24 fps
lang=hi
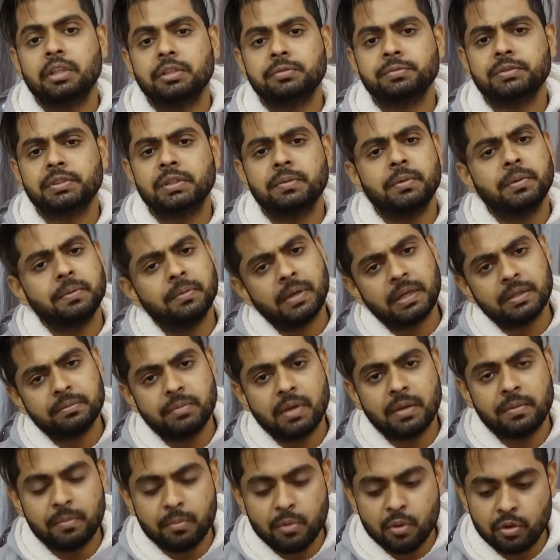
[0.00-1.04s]
दस पंद्रह मिनट
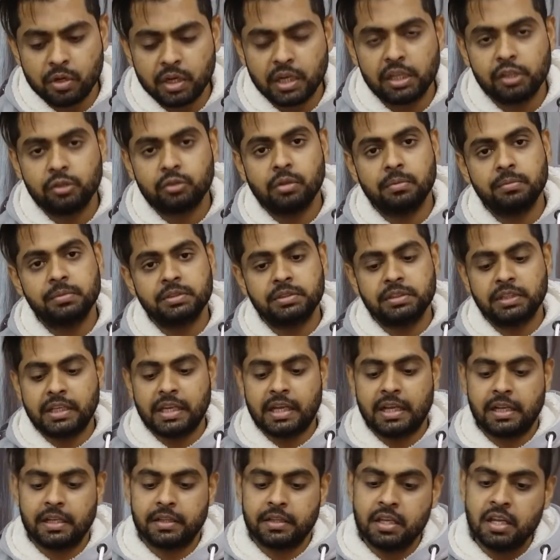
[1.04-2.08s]
बाद में हमें भूख लगेगी तो हम इससे
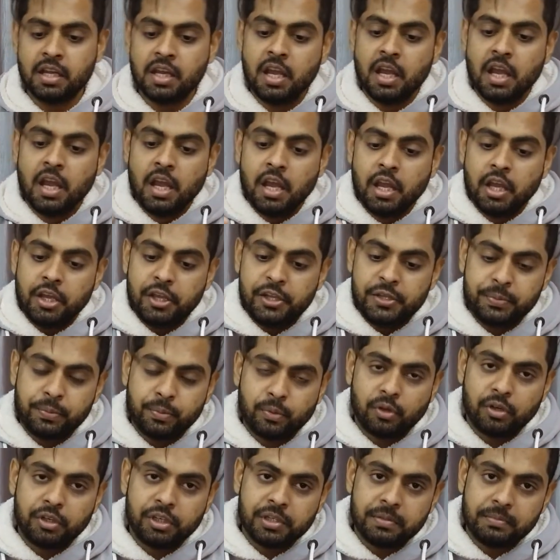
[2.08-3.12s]
क्या कहते हैं इस
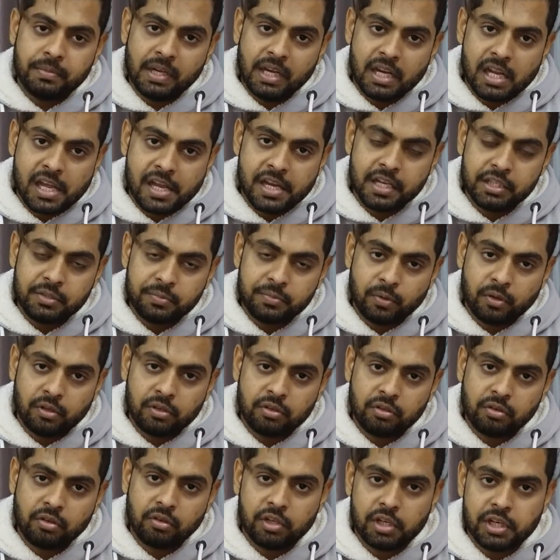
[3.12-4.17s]
प्रोटीन में ले इस
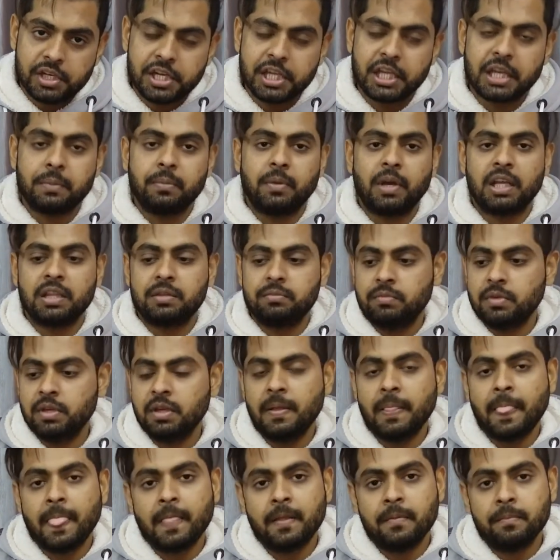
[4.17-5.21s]
प्रोटीन को लेने के बाद
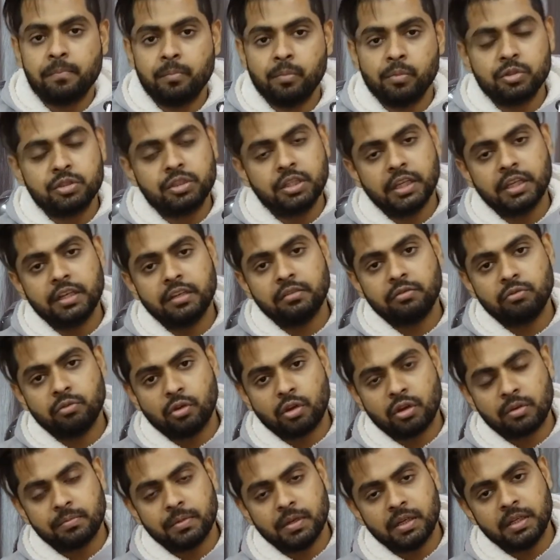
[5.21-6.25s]
में मुझे
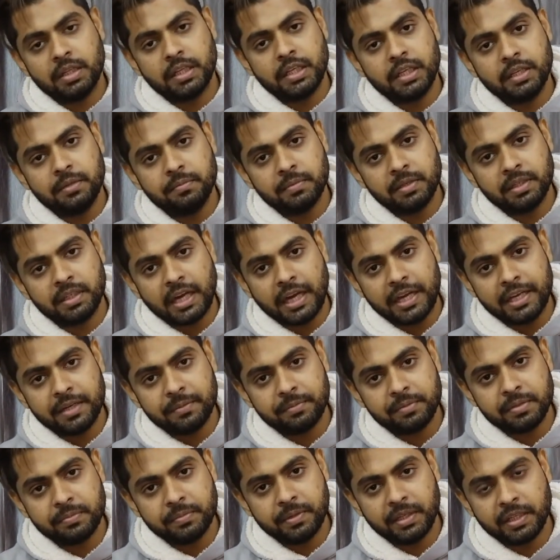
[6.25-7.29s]
नॉर्मल ही मैं
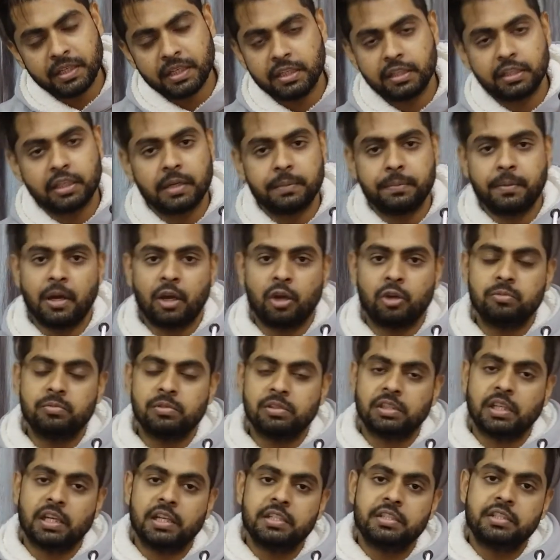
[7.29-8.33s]
डाइट अपनी मेंटेन कर पा रहा हूँ
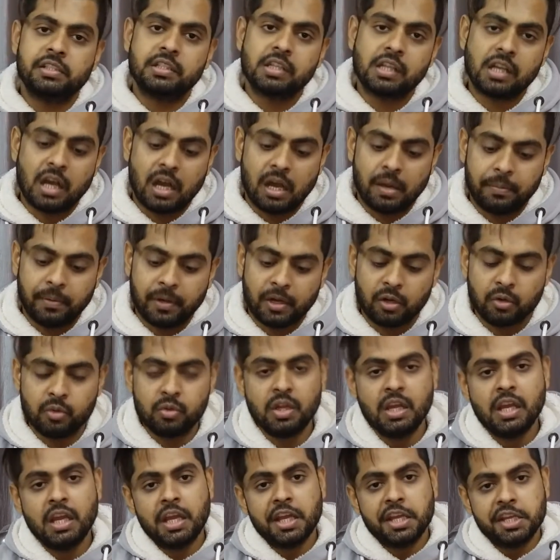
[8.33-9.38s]
मैं सारी चीज़ें खा पा रहा
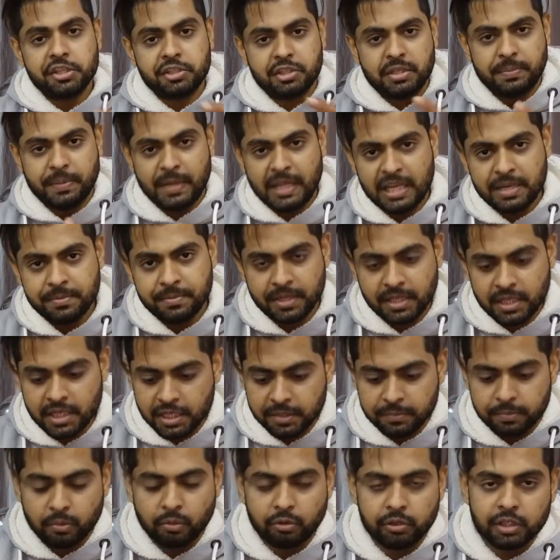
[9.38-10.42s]
हूँ इससे पहले
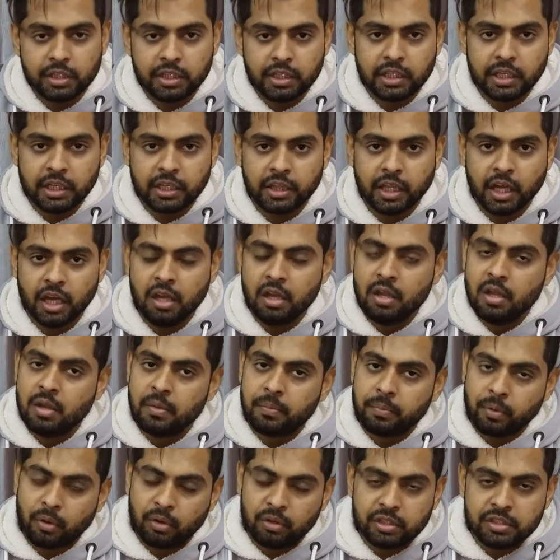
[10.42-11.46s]
मैंने एक प्रोटीन लिया था
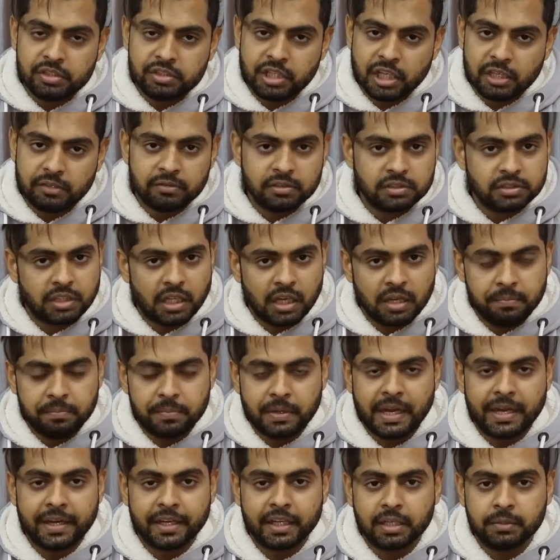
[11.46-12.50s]
प्रोटीन जेनवन था
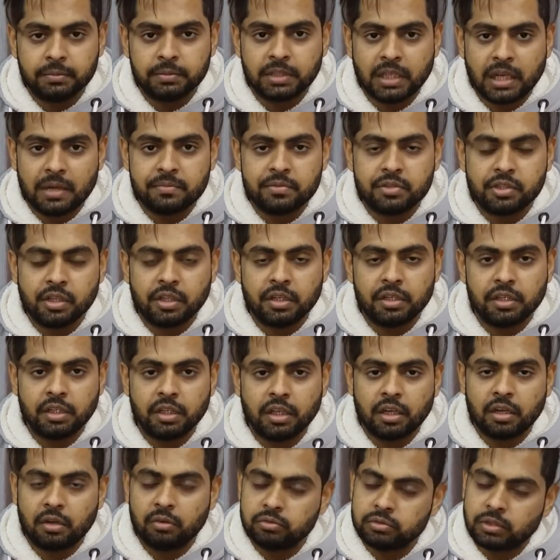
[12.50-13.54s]
ब्रांड का मैं नाम शेयर
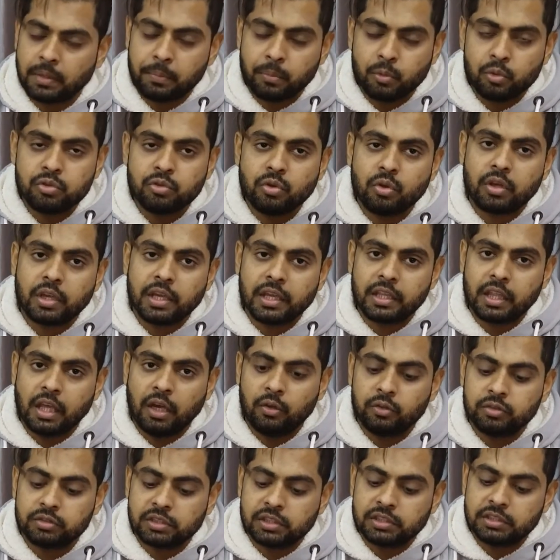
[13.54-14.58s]
नहीं कर रहा हूँ सब कुछ ओके
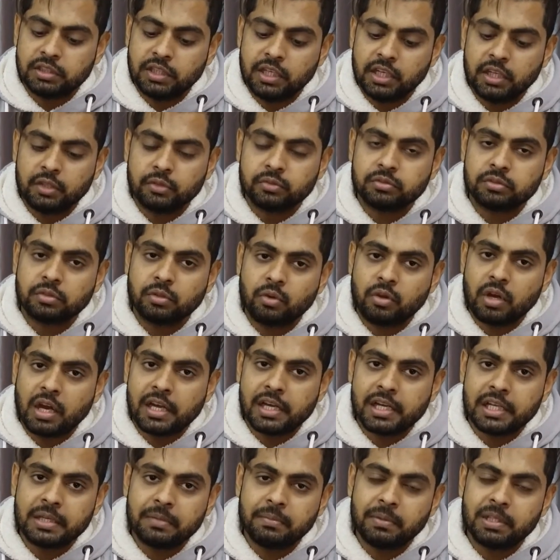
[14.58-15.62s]
था उसके अंदर लेकिन उसको
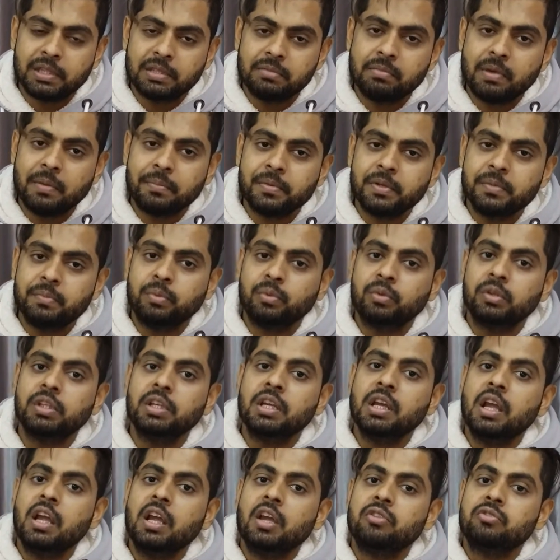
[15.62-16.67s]
खाने के बाद मैं अपनी
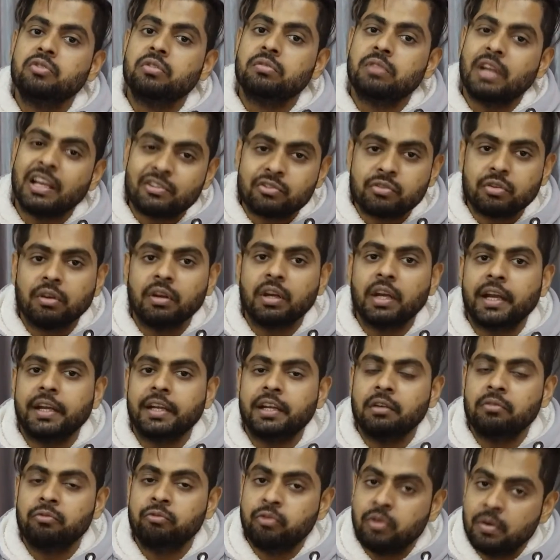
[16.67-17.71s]
पूरी जो नेचुरल
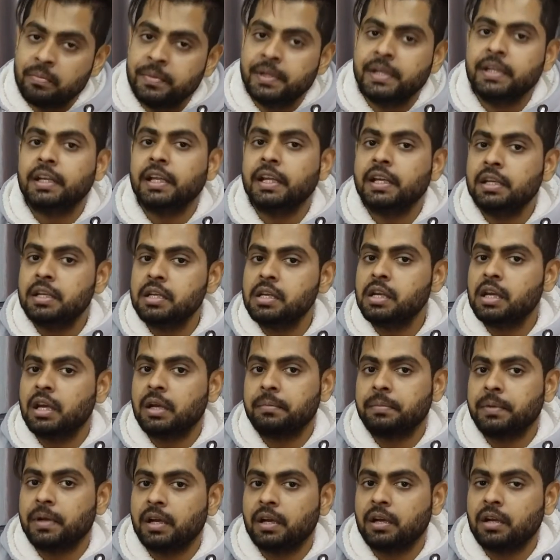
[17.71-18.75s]
डाइट है वो मेनटेन नहीं
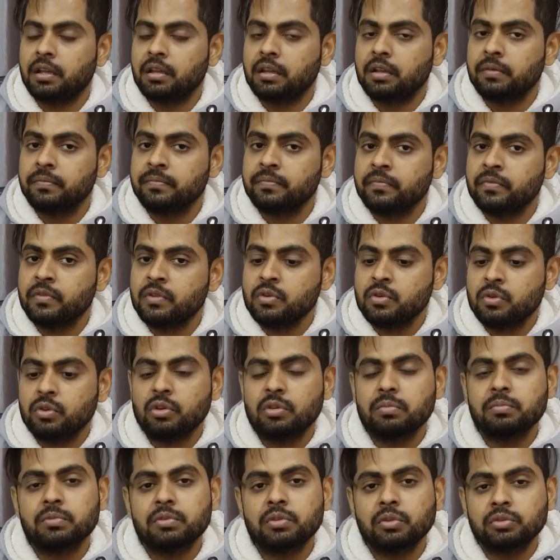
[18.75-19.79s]
कर पा रहा था
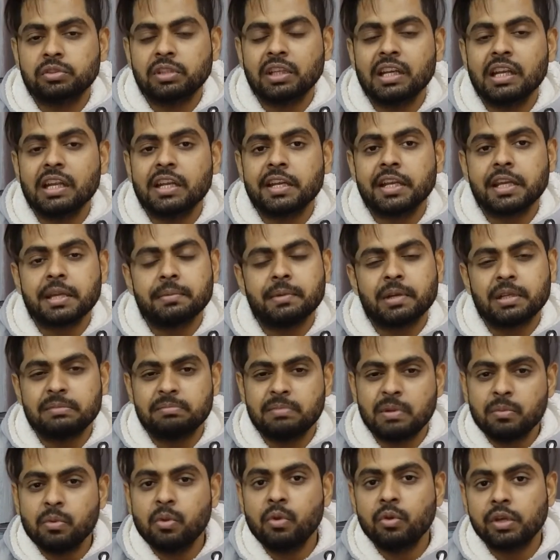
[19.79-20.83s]
क्योंकि मुझे उसे लेने के
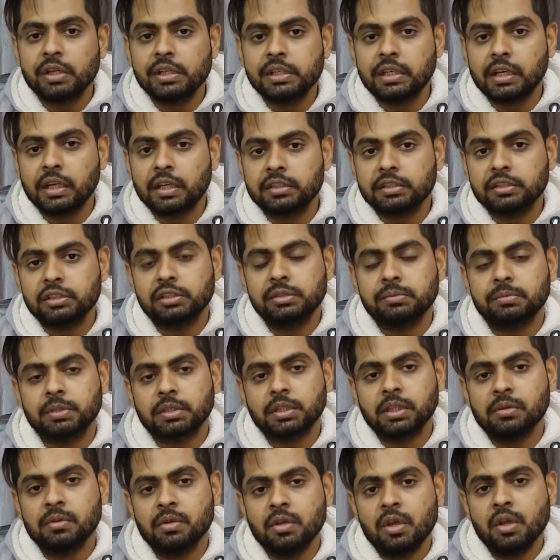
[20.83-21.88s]
बाद में भूख ही नहीं लगती थी
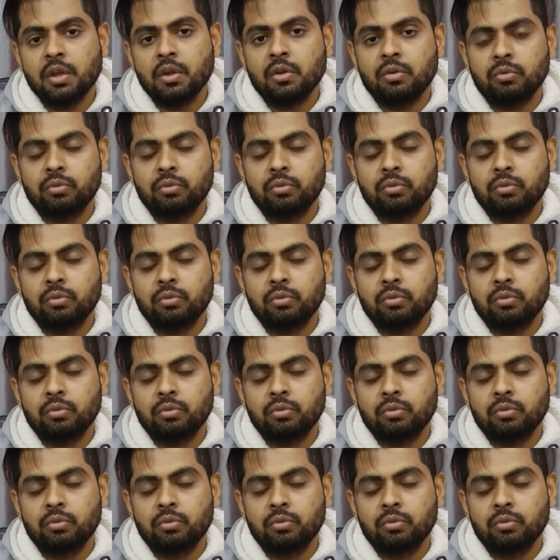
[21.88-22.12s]
मतलब